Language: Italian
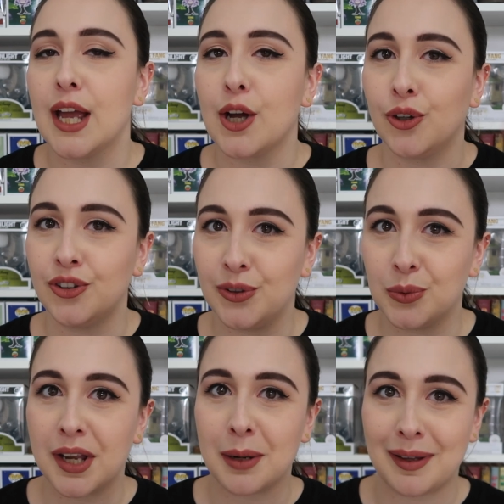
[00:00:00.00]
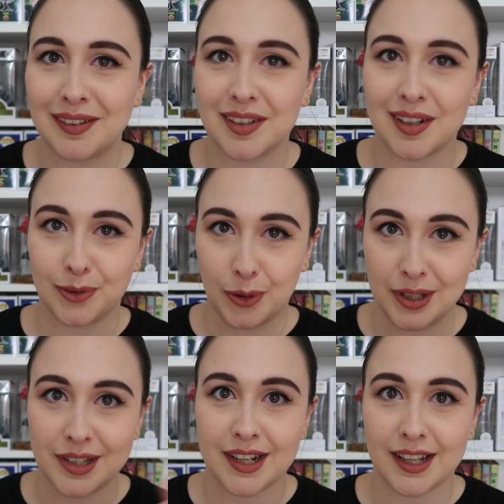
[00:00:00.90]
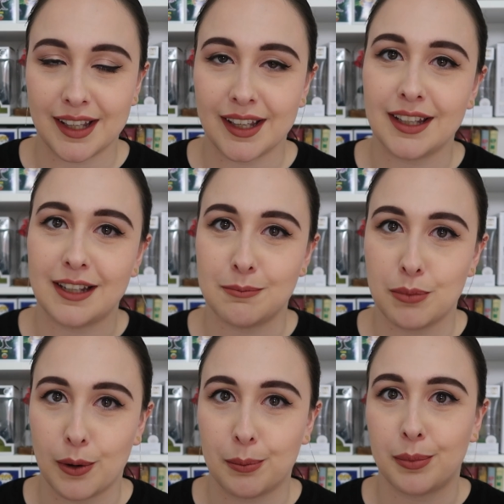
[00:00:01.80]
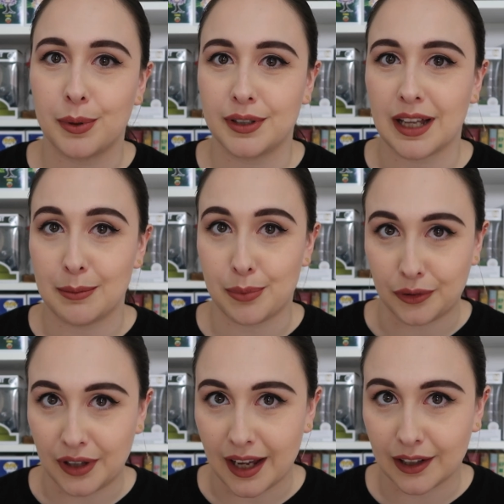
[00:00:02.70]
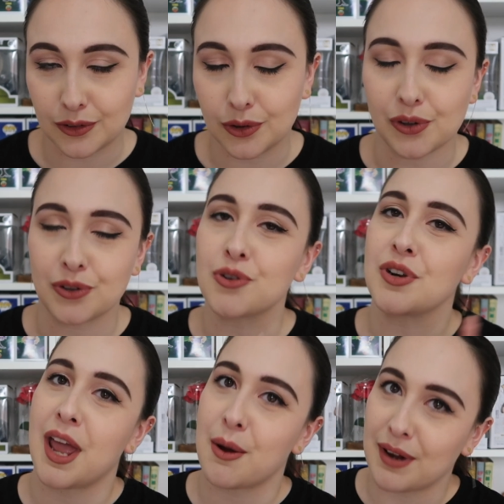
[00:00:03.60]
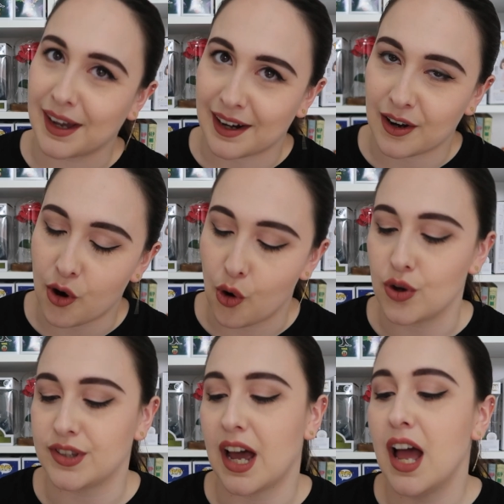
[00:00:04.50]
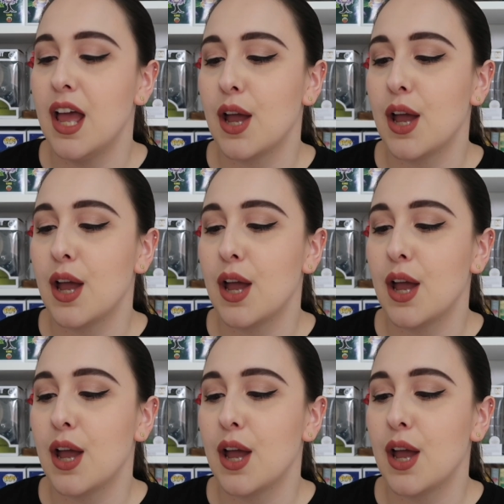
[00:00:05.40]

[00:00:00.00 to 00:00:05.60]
continuare a mettere e togliere il pop dal protector non è una gran cosa